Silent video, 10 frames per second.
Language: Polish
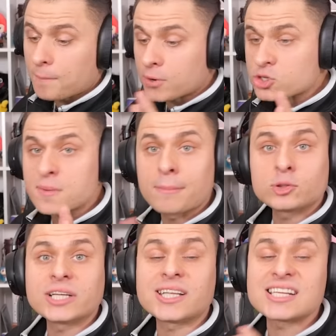O proszę, mamy
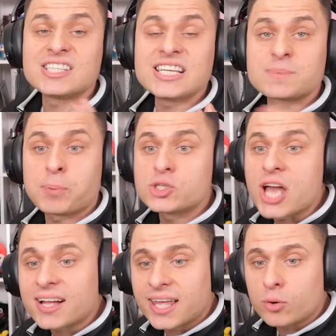tutaj teraz
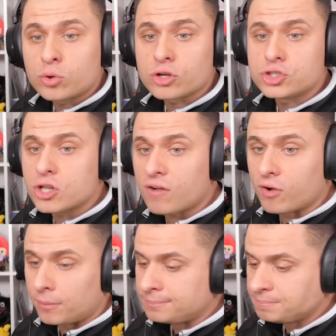niespodziankę urodzinową.